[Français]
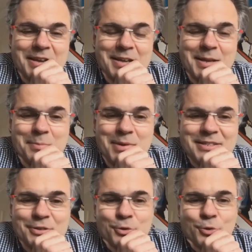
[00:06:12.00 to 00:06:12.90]
eh ben,
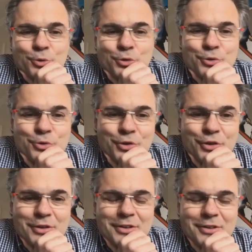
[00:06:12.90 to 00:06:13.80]
C'est du contenu 100%
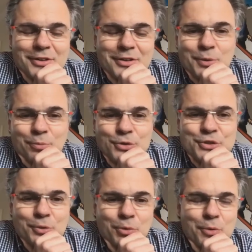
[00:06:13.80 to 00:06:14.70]

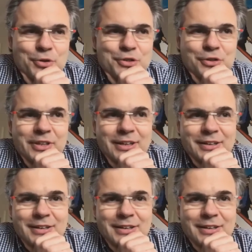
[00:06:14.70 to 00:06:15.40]
euh, promotionnel, hein.